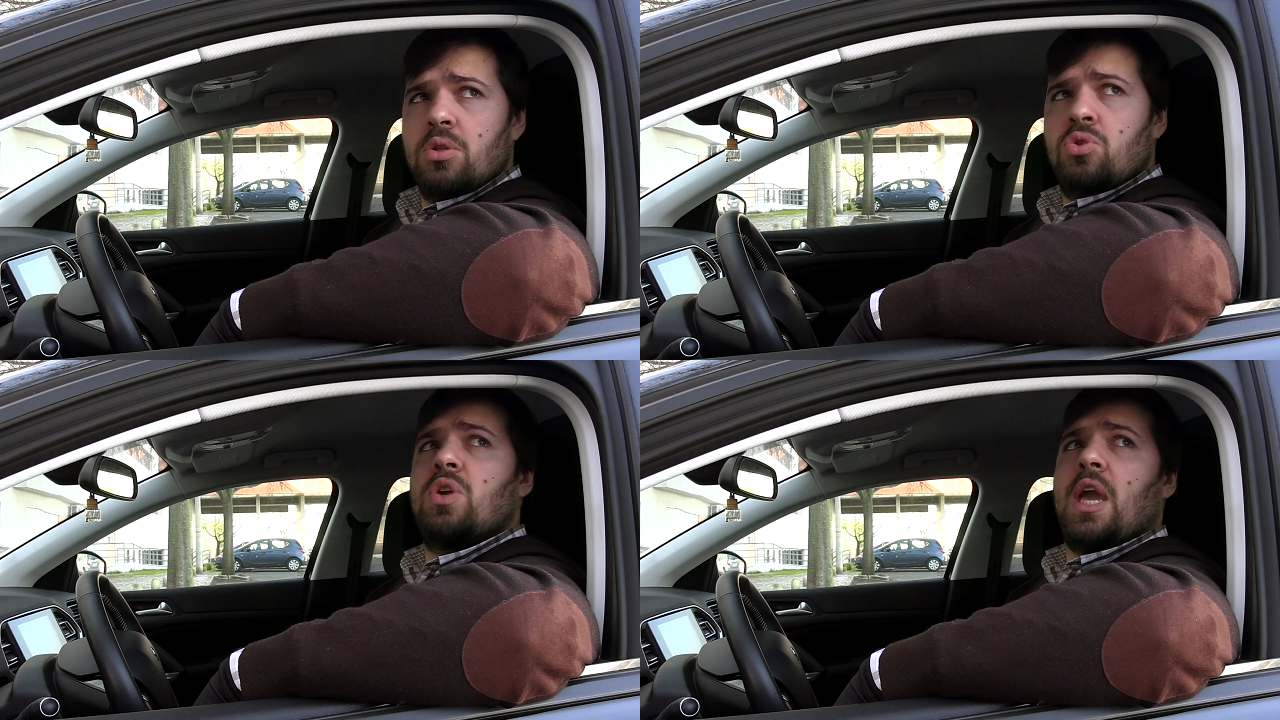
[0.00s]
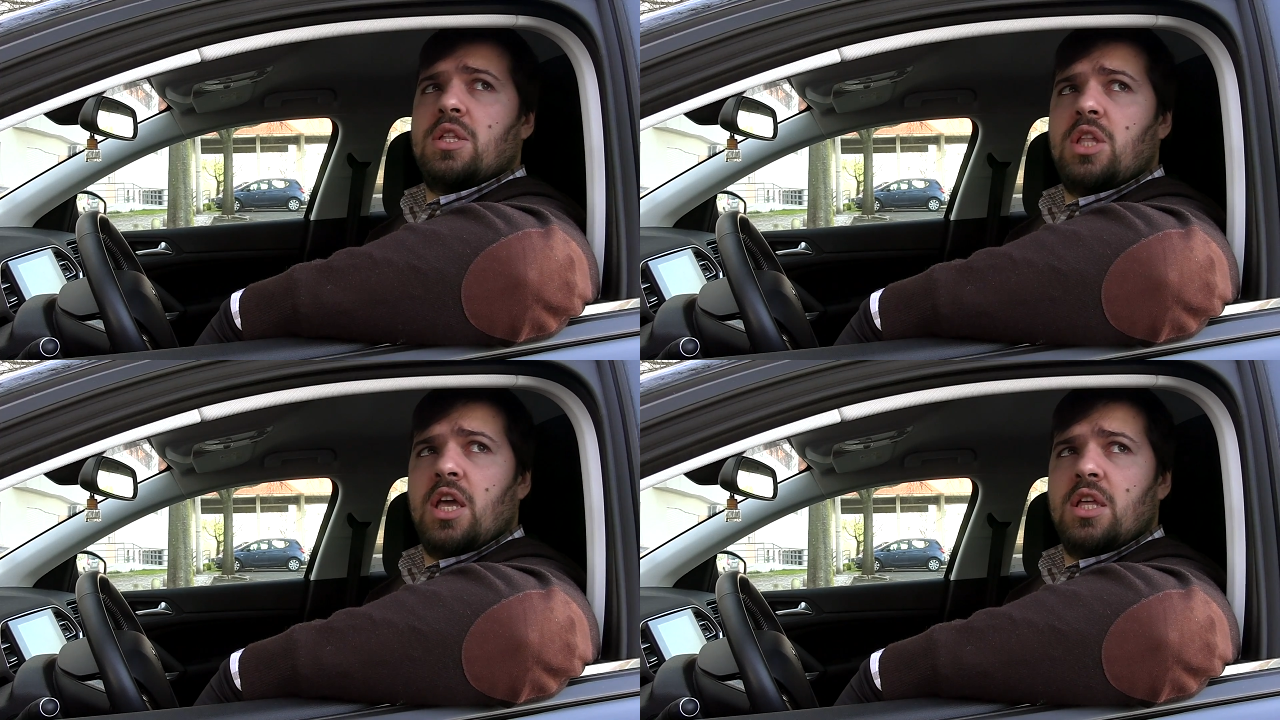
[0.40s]
Tu o que é que
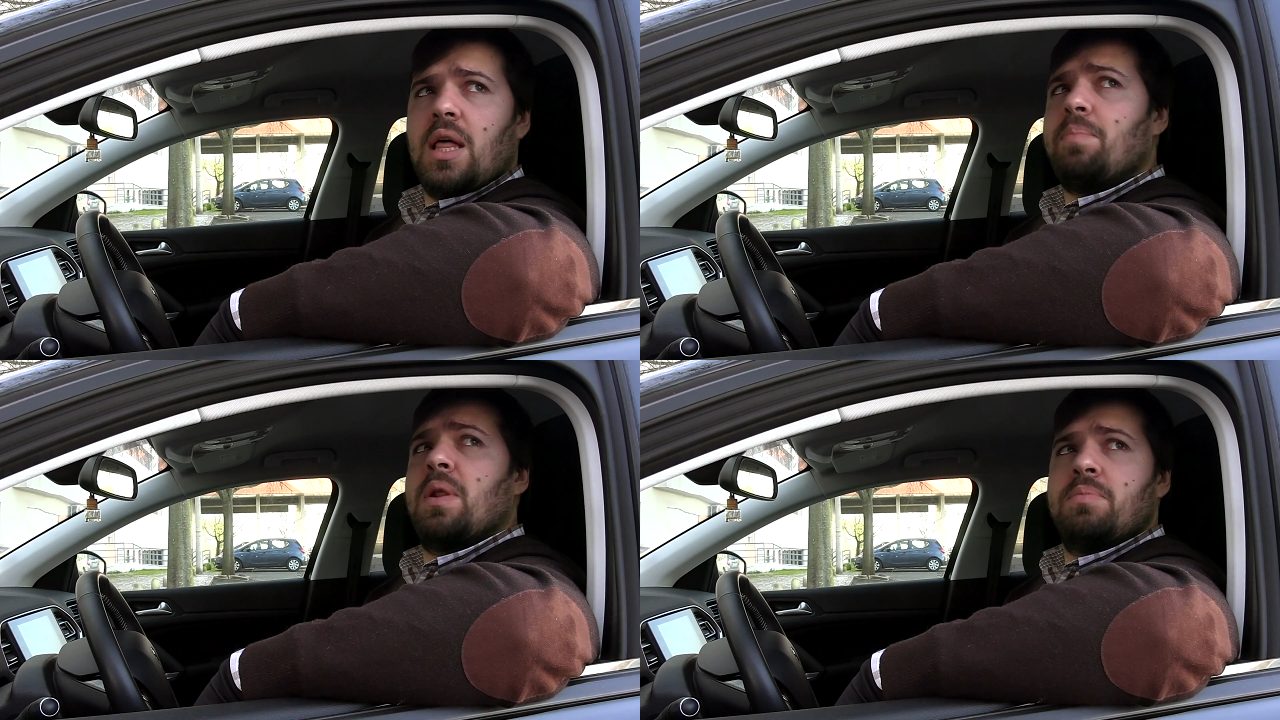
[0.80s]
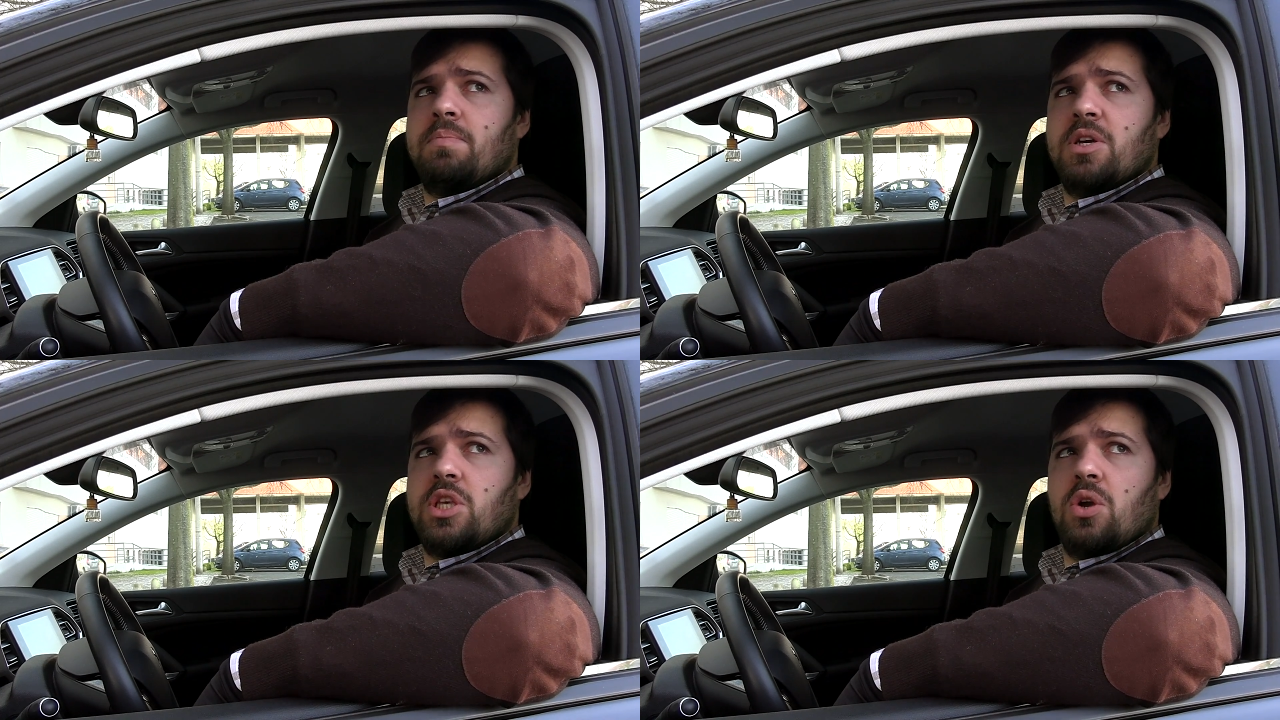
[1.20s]
tem? Lá para a minha
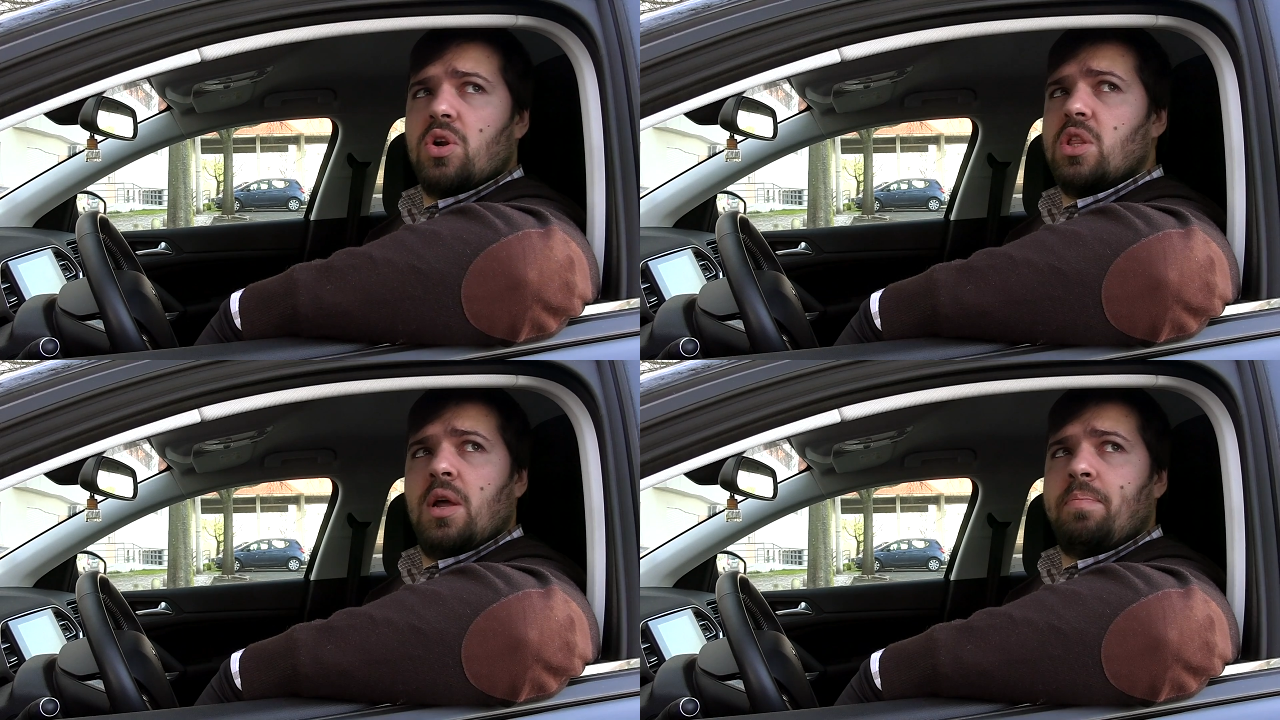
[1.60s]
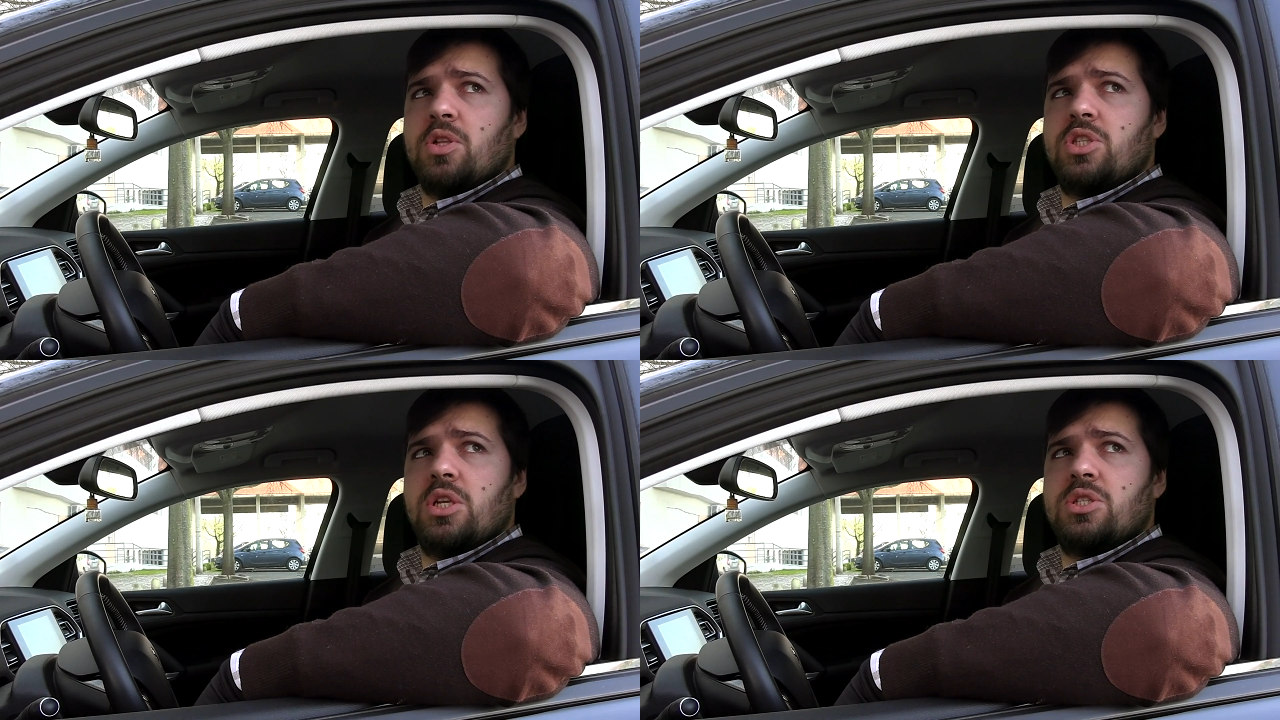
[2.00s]
mãe ser gorda não
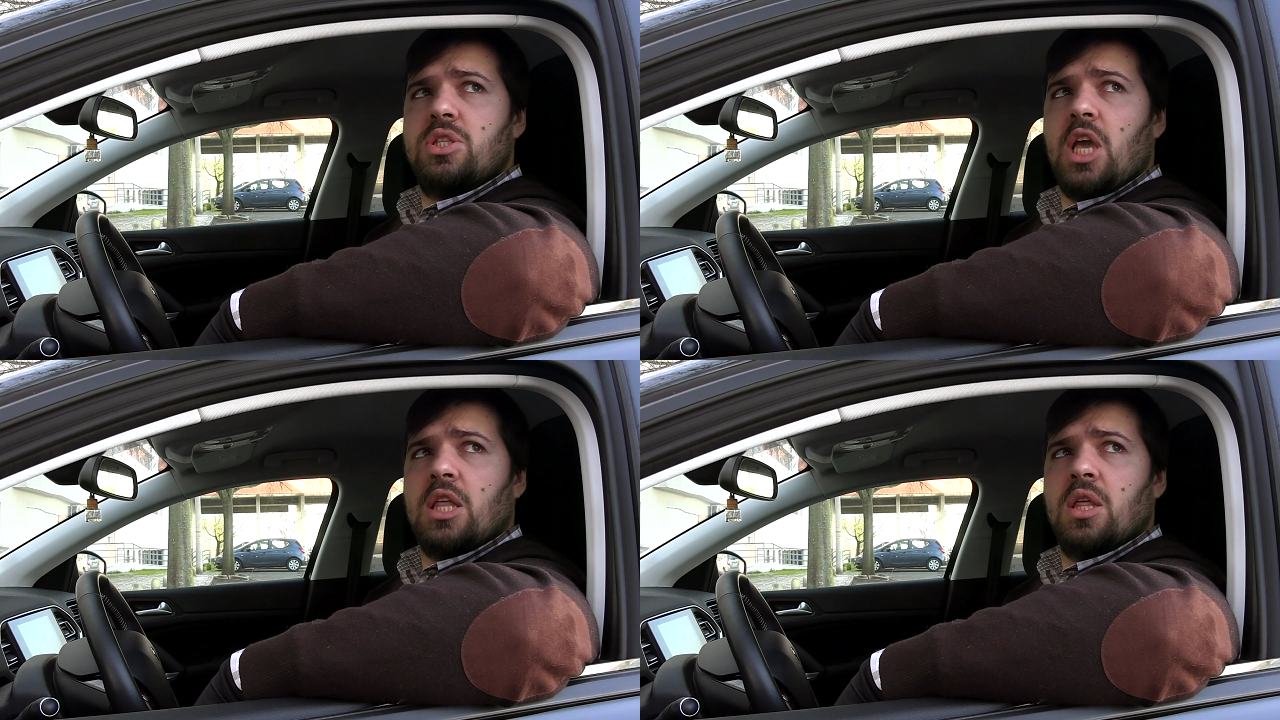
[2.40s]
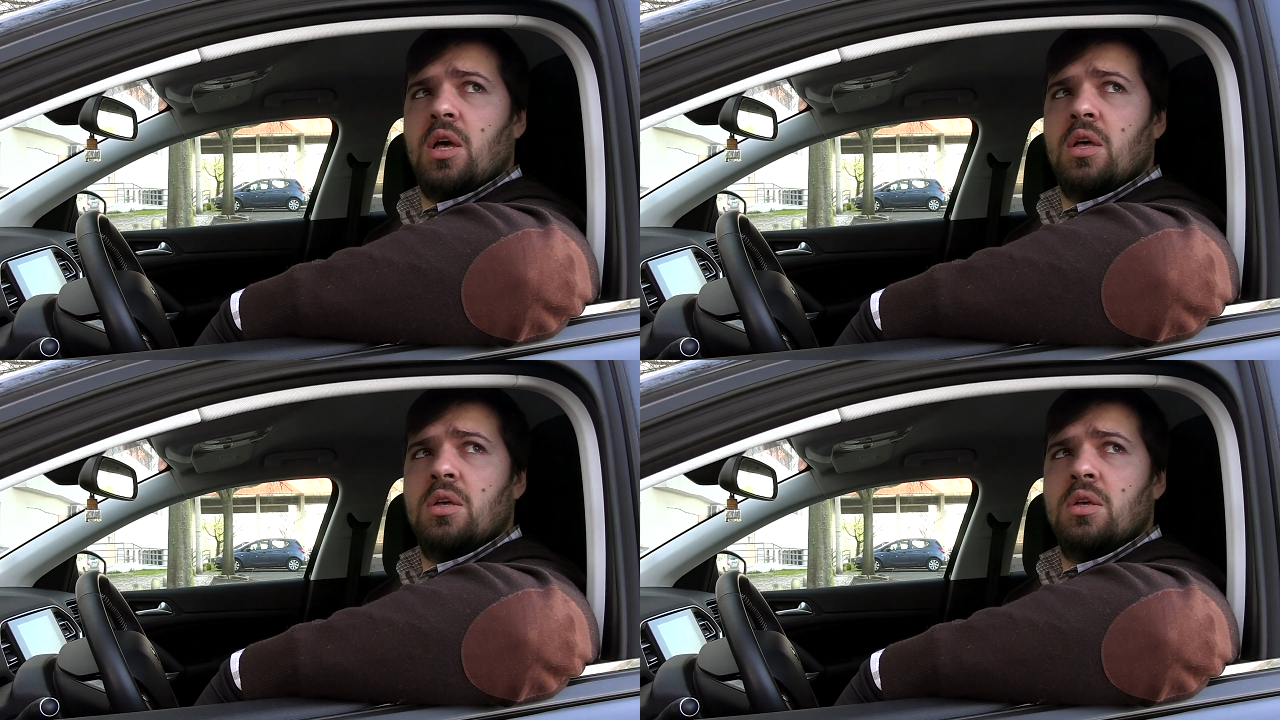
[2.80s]
pode ser assediada.